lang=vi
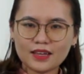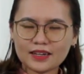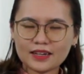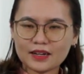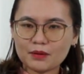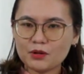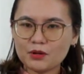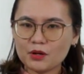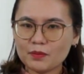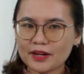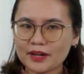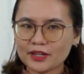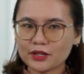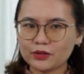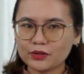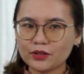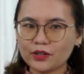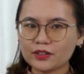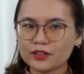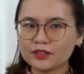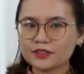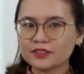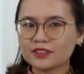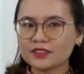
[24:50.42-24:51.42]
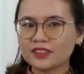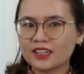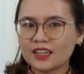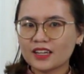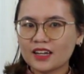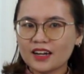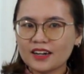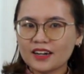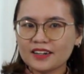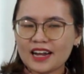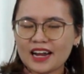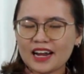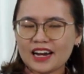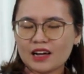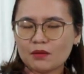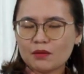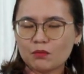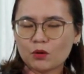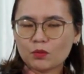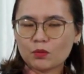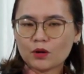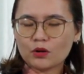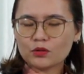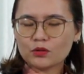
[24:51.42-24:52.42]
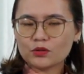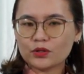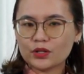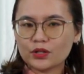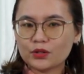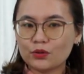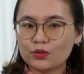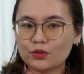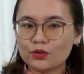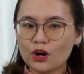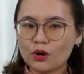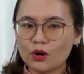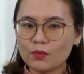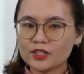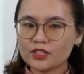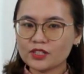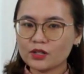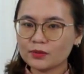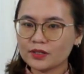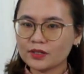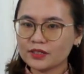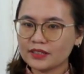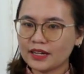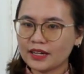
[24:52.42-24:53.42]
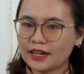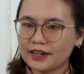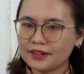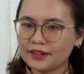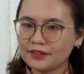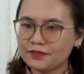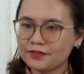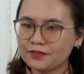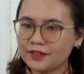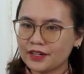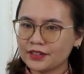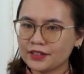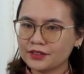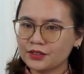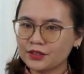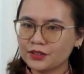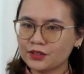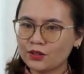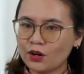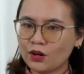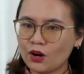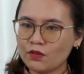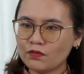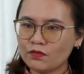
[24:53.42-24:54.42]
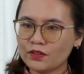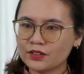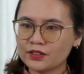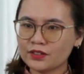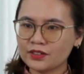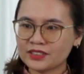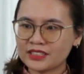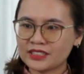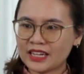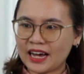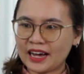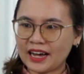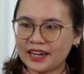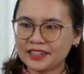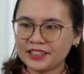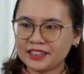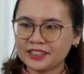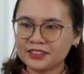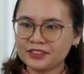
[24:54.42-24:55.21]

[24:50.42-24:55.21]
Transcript: ơn ban kỹ thuật. Đây là một câu chuyện ngụ ngôn ở trong Kinh Thánh về người khôn và người dại.